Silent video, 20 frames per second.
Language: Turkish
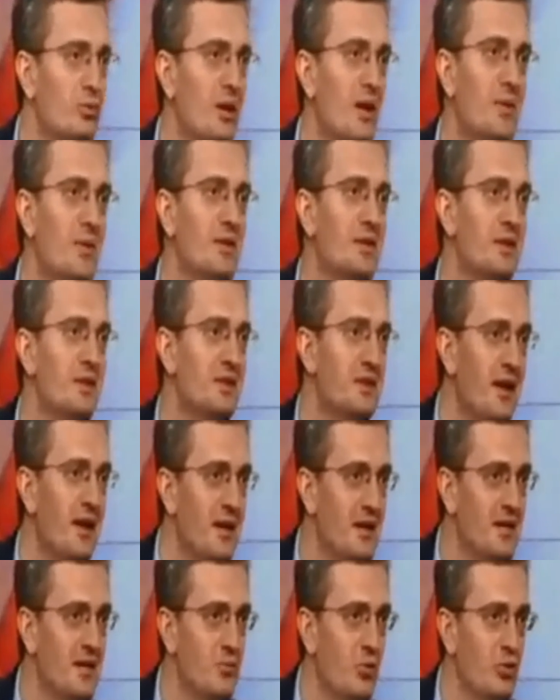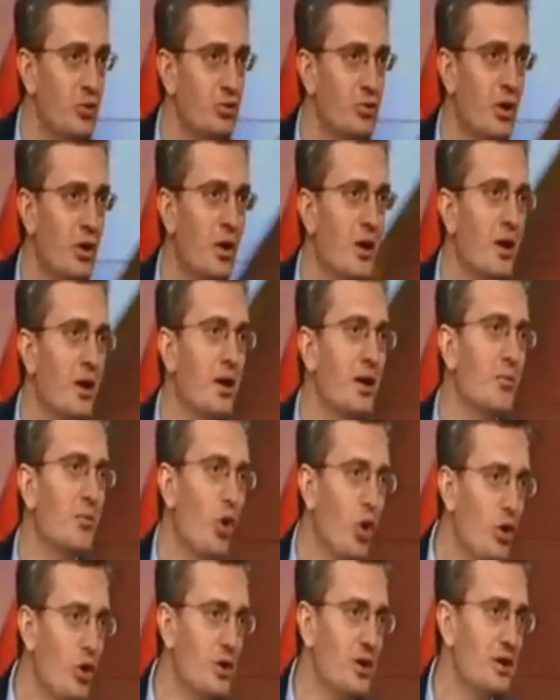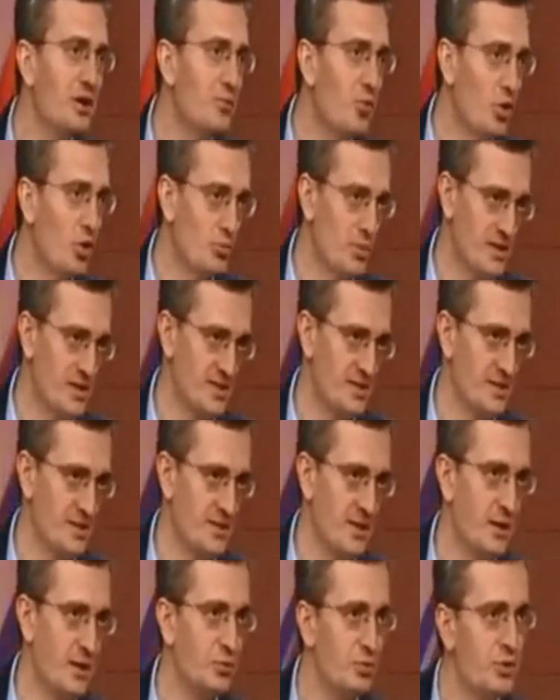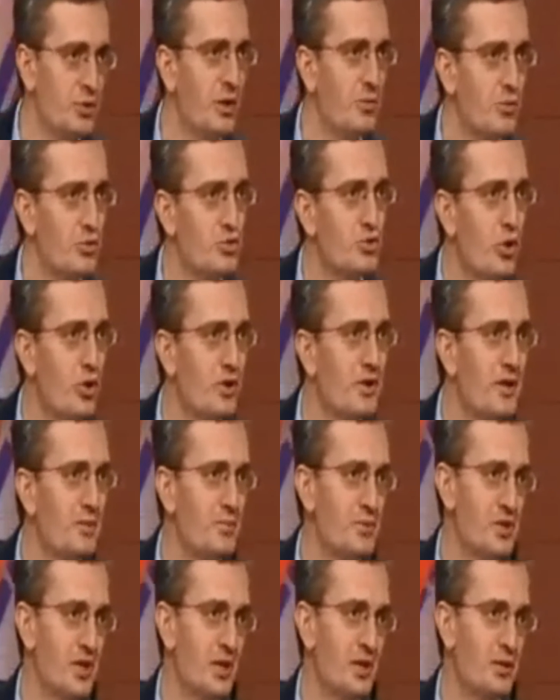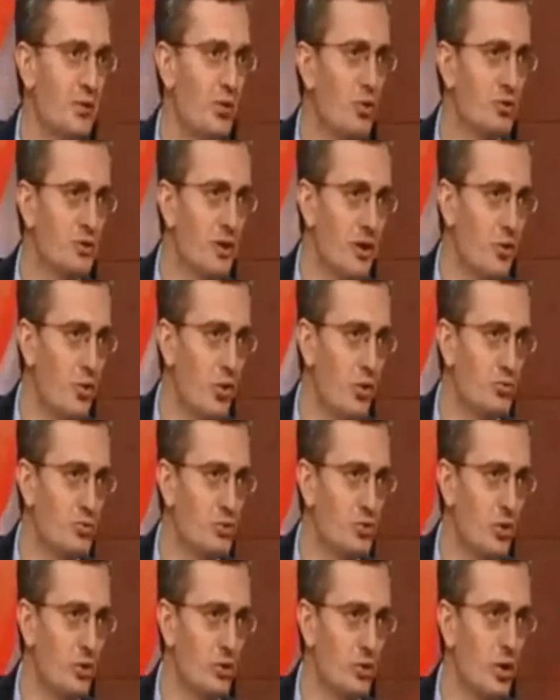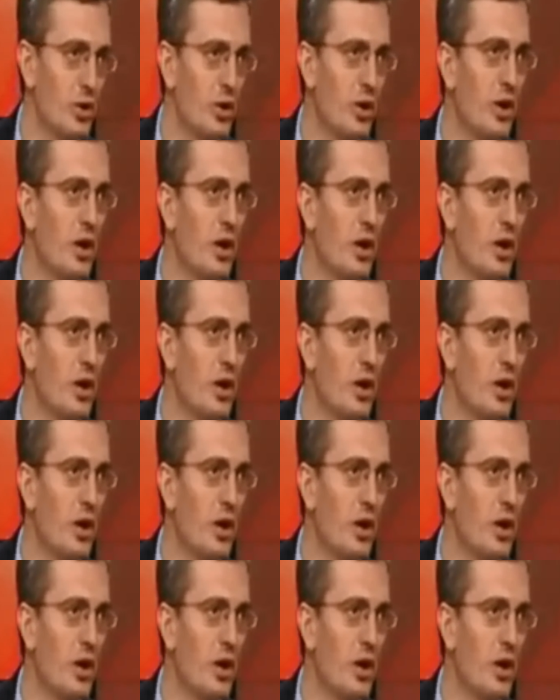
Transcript: Bilemedin İtalya gibi olur. Hı hı. Polonya gibi olmaz. Yani Türkiye bunu çok net bir şekilde ortaya koymuş oldu.